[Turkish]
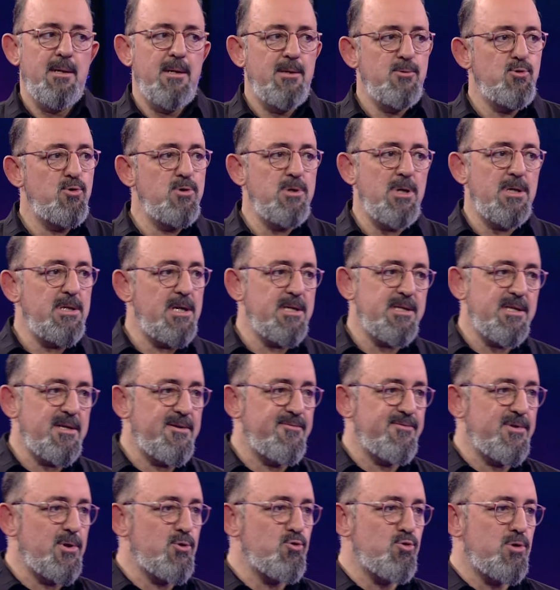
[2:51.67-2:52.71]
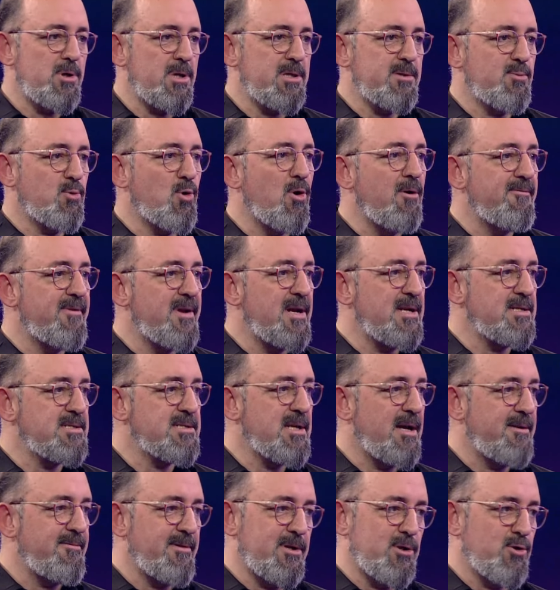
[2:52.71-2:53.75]
dünyanın her tarafında tur atıp
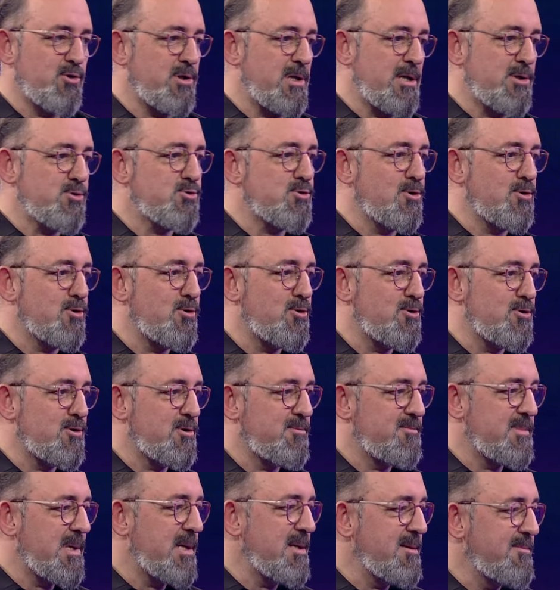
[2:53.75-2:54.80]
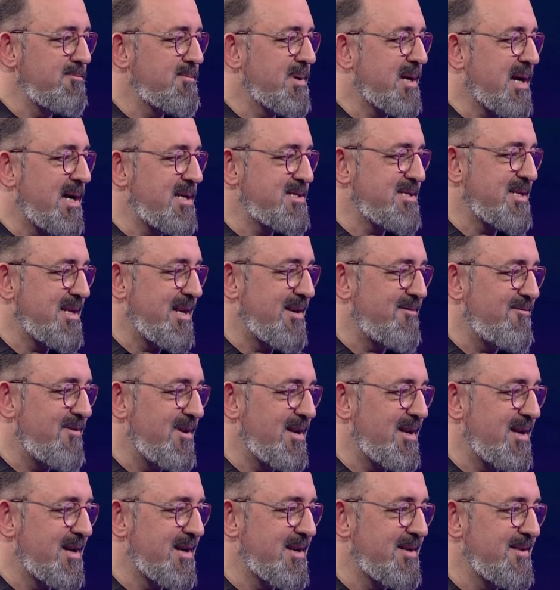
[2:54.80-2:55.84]
konferanslar veriyordu en son gördüğümde birkaç sene
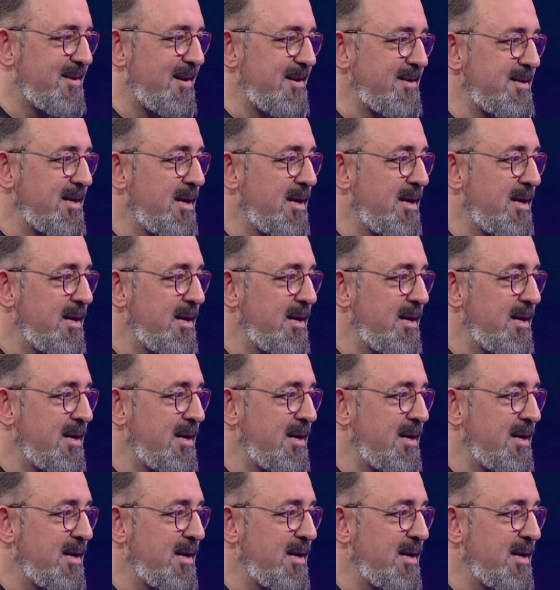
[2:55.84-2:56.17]
evveline kadar.